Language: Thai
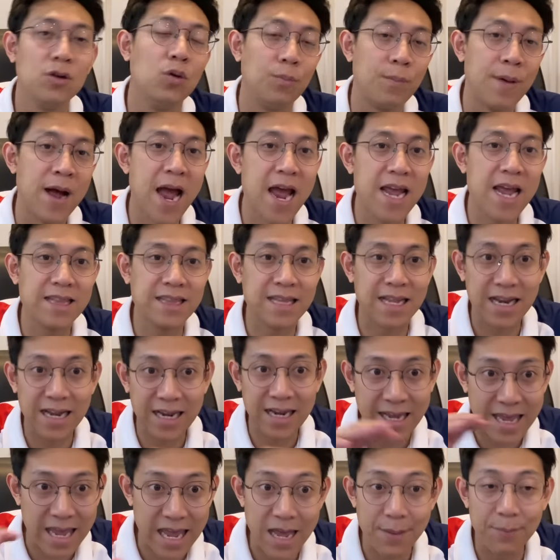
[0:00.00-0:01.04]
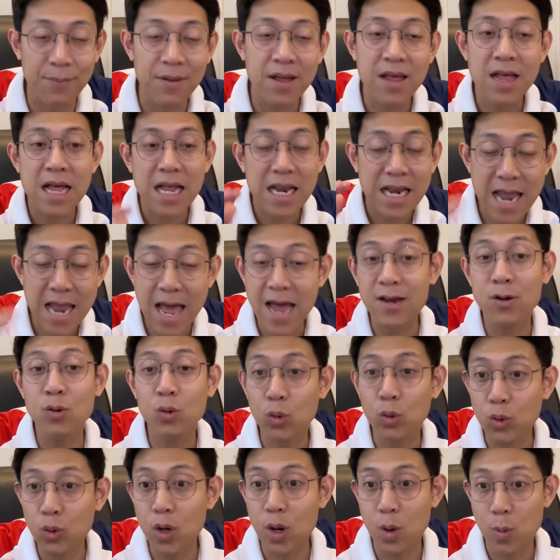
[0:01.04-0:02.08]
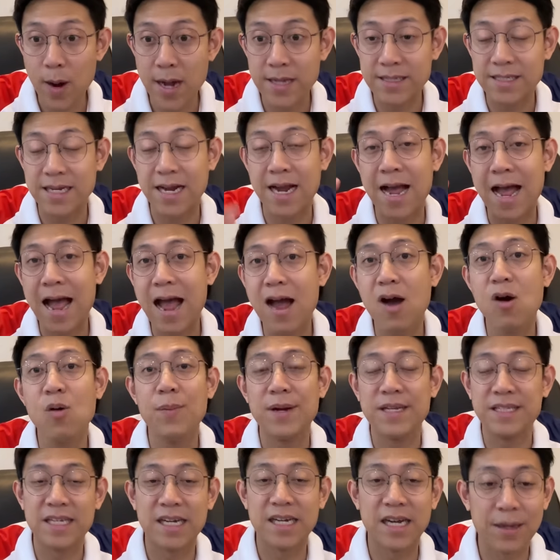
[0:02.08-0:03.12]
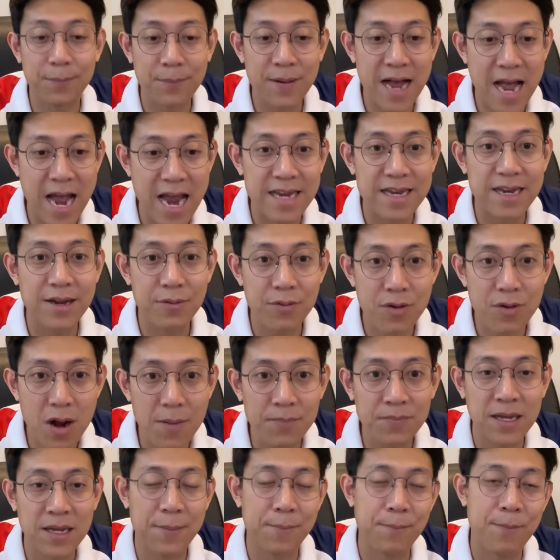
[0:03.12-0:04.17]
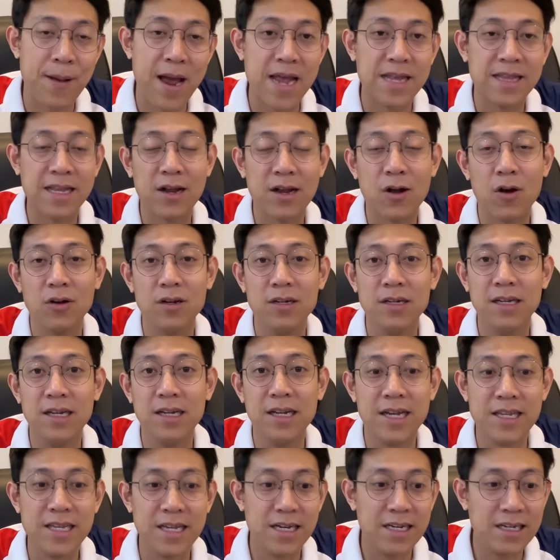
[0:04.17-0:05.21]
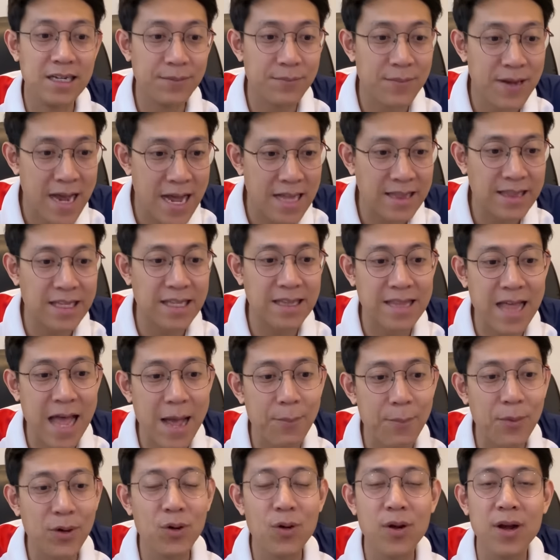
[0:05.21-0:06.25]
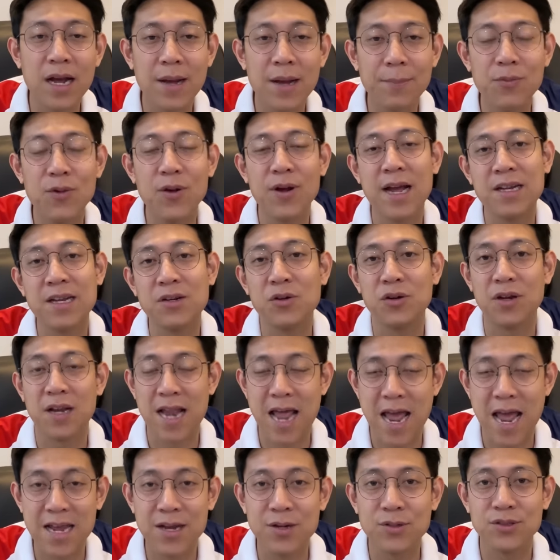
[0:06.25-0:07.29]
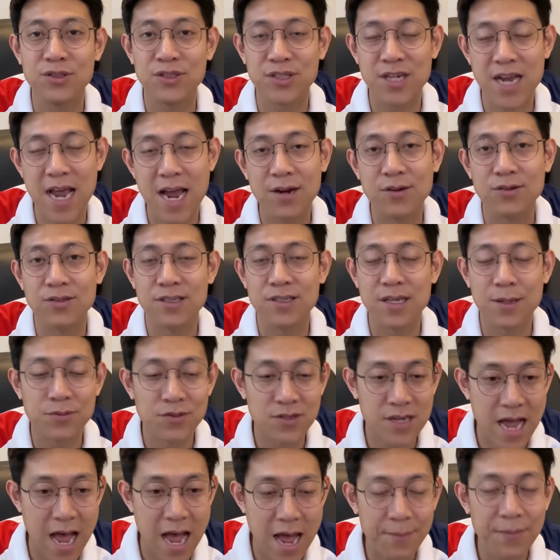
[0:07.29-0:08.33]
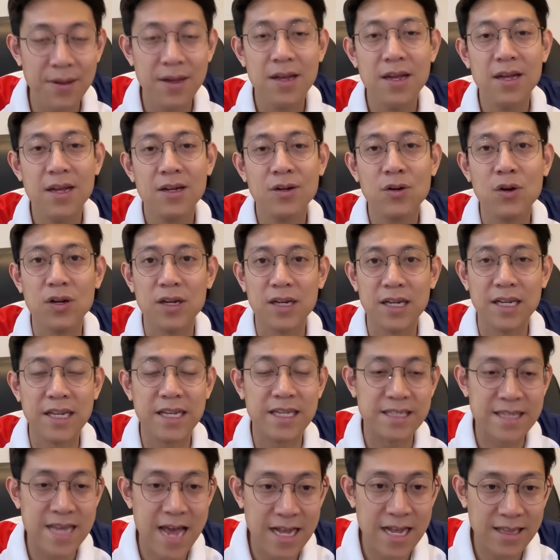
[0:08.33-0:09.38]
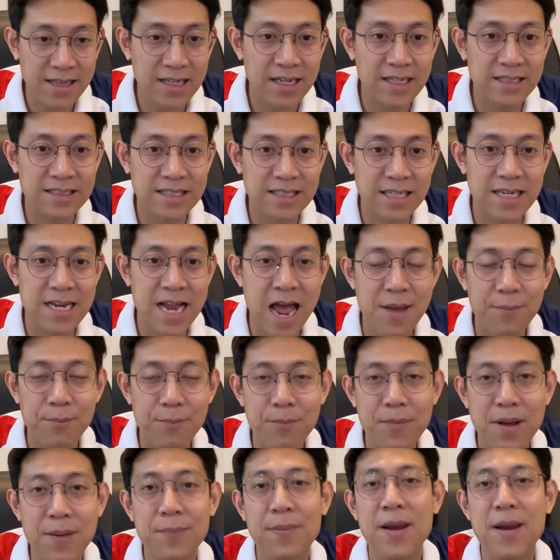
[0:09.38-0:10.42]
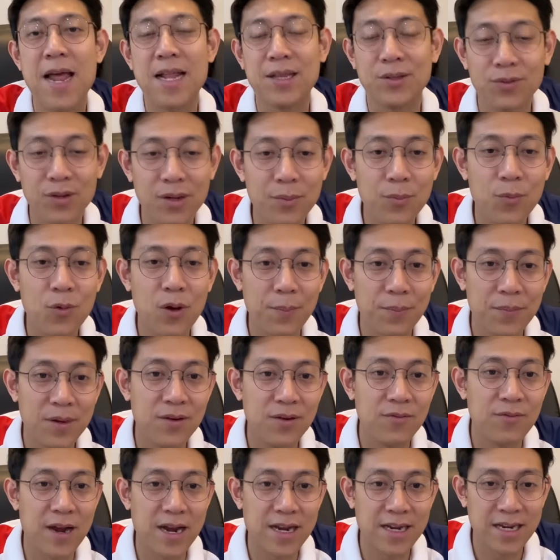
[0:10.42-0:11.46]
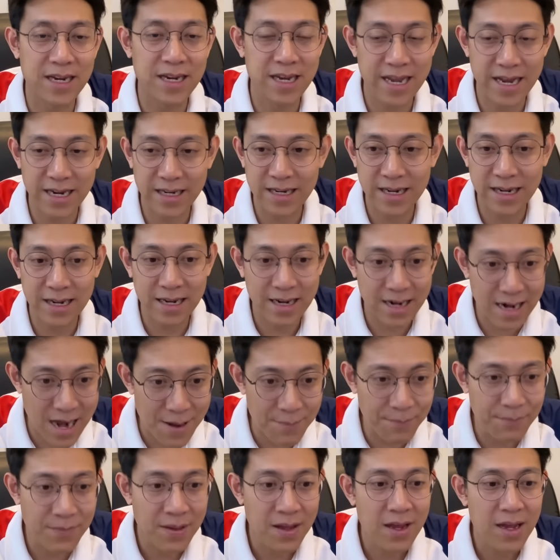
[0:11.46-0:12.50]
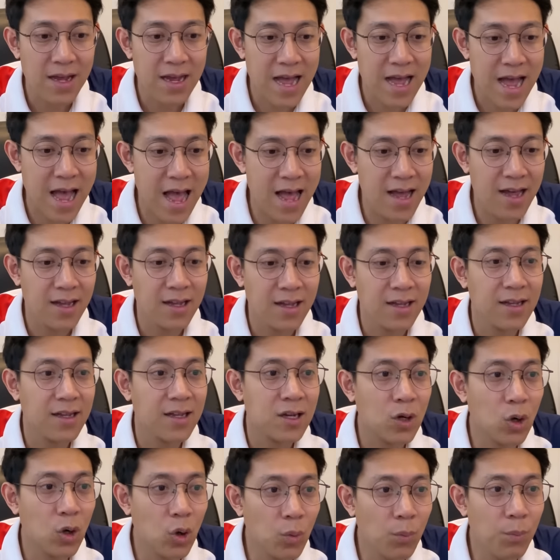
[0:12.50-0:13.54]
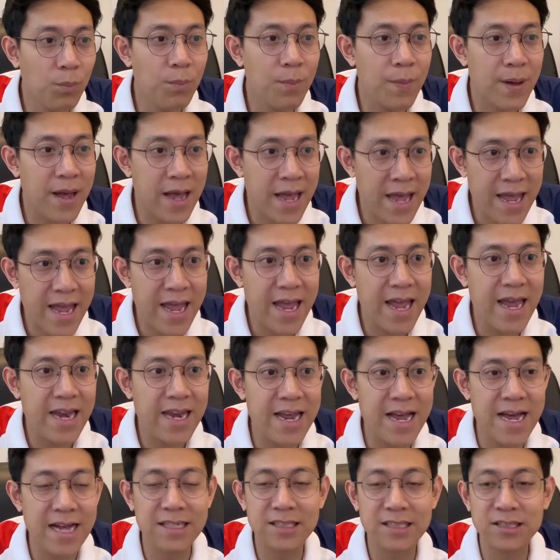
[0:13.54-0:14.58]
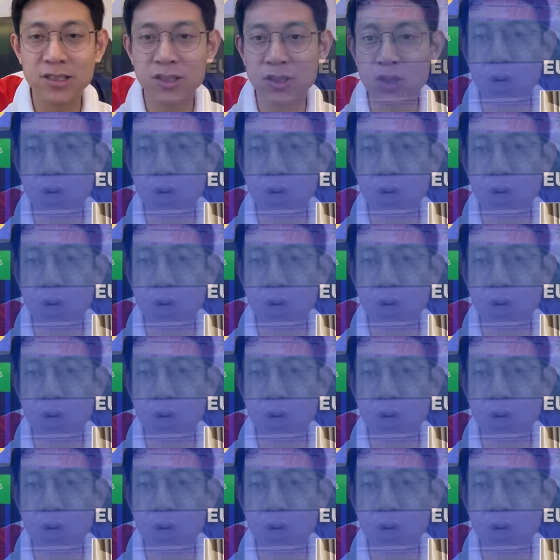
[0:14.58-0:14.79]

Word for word: ปให้แต่ละเกมและดูด้วยว่าจะเข้าไปเจอกับใครในรอบถัดไปแต่ก่อนอื่นเลยอย่าลืมนะฮะติดตามกันด้วยครับโดยการกดไลค์กดแชร์กด ซับสไครบ์ กดกระดิ่งแจ้งเตือนจะได้ไม่พลาดทุกคลิปความเคลื่อนไหวนั่นเองนะครับอ่ะกลุ่ม A เนี่ยจ